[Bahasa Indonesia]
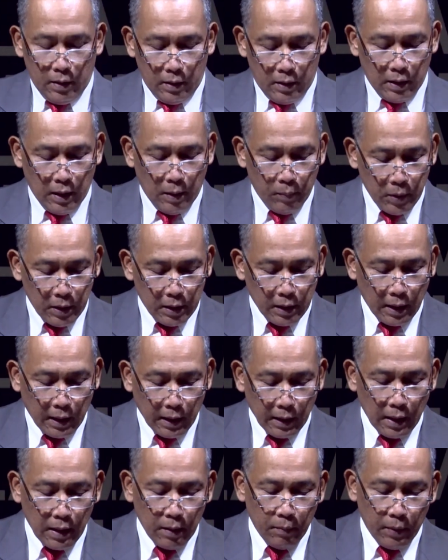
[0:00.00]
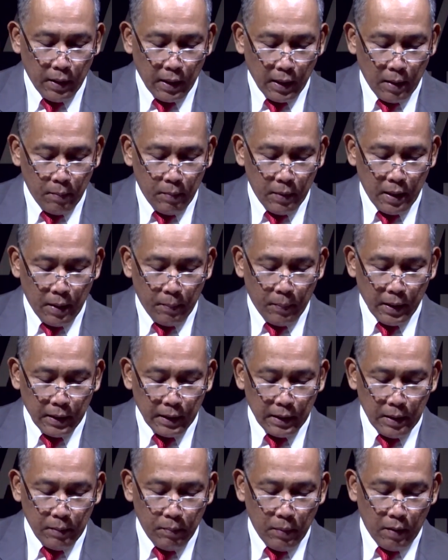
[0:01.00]
Tetapi sekarang mereka
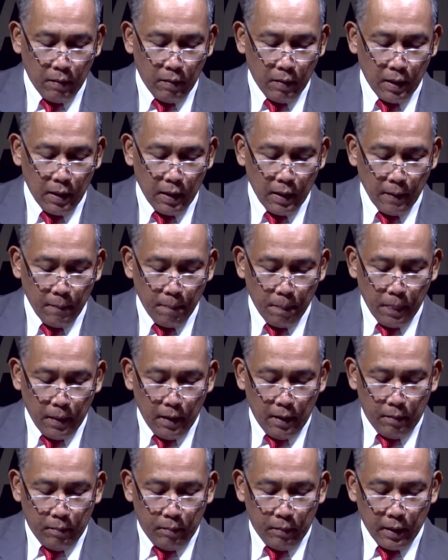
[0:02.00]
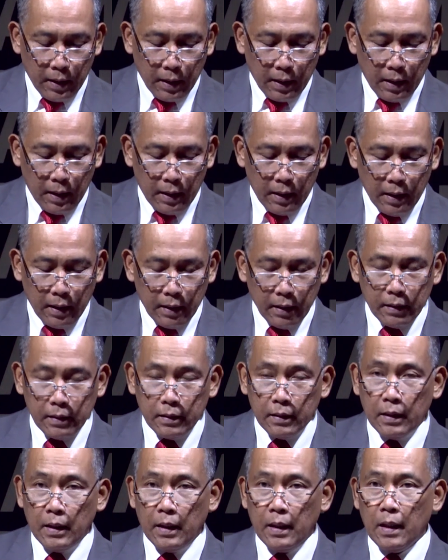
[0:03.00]
mendapati bahwa mereka
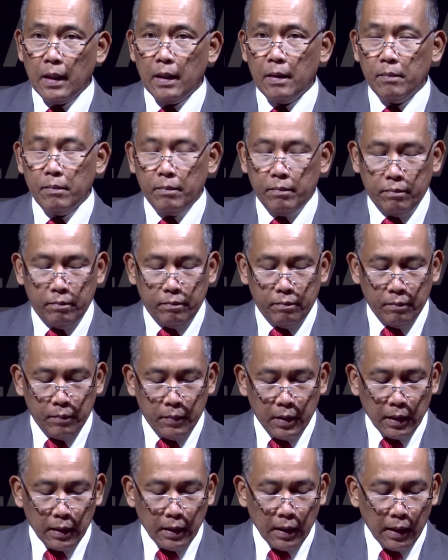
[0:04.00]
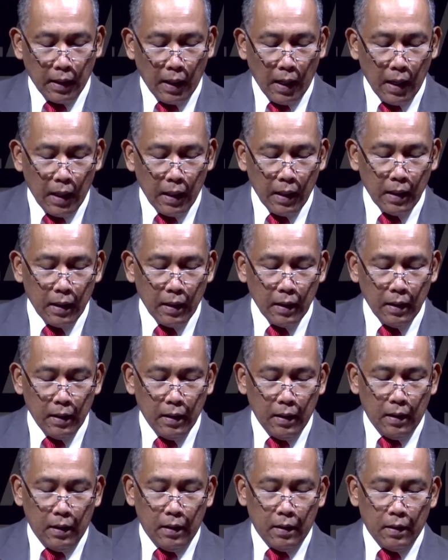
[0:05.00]
sekarang bertengkar
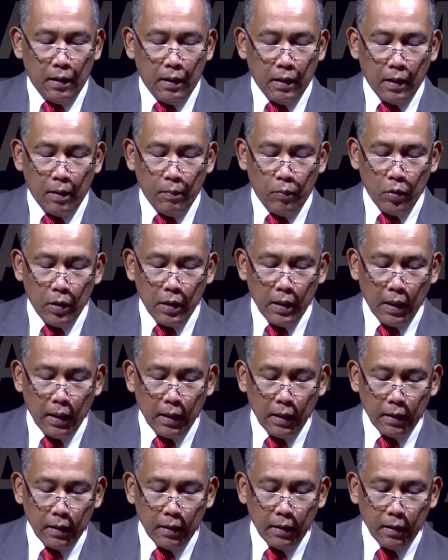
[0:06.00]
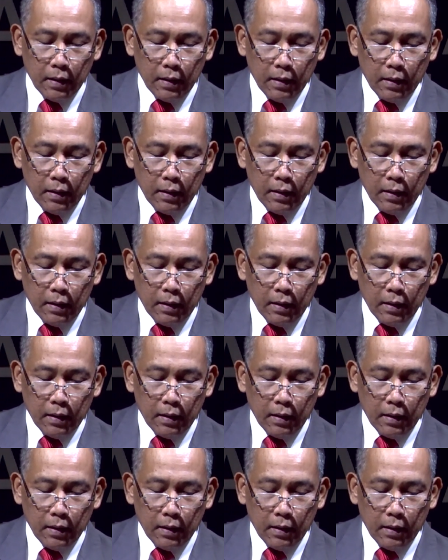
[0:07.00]
dan kemudian